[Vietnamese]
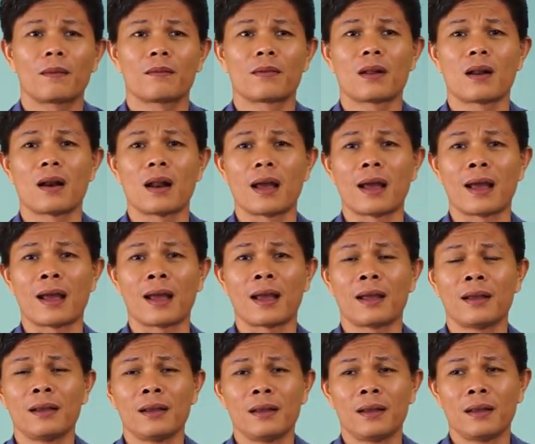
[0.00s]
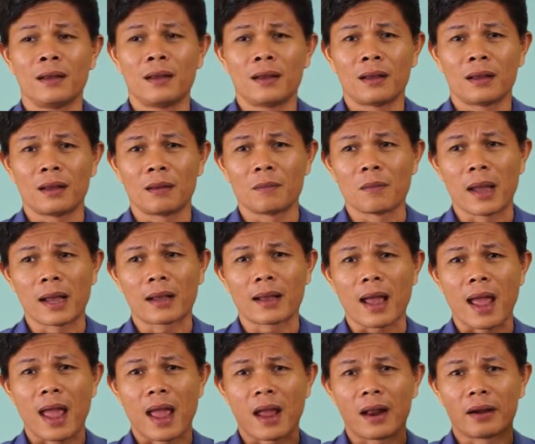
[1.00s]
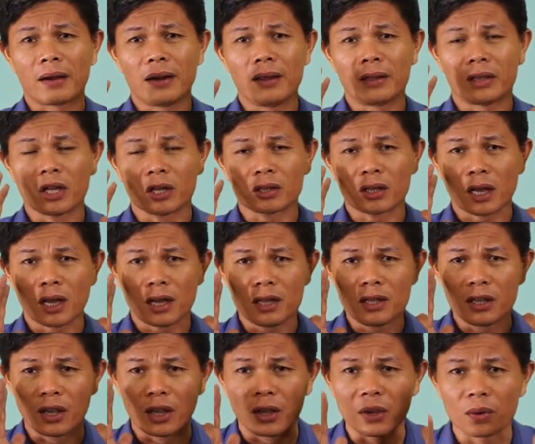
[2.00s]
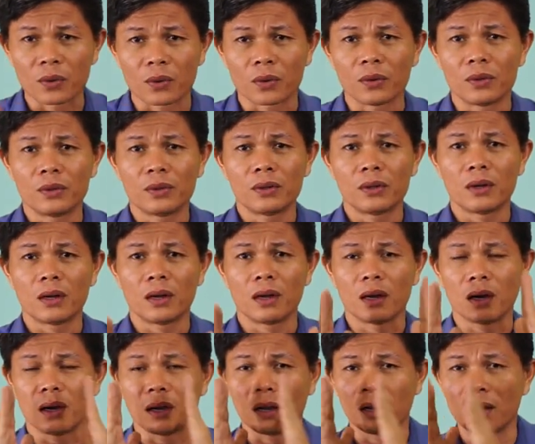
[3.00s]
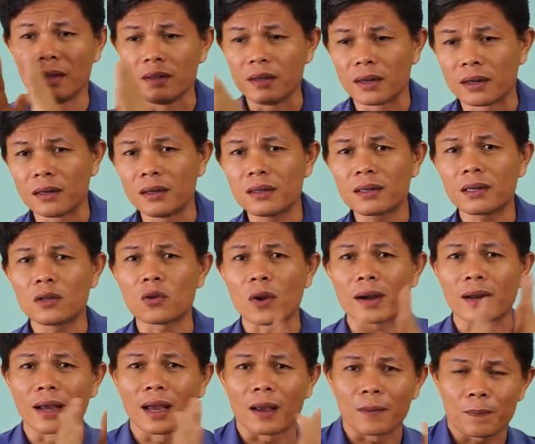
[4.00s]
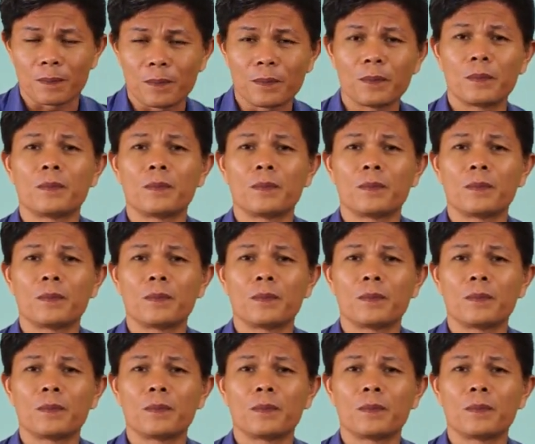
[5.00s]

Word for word: Nên là bạn càng đi thực tế nhiều ở những cái doanh nghiệp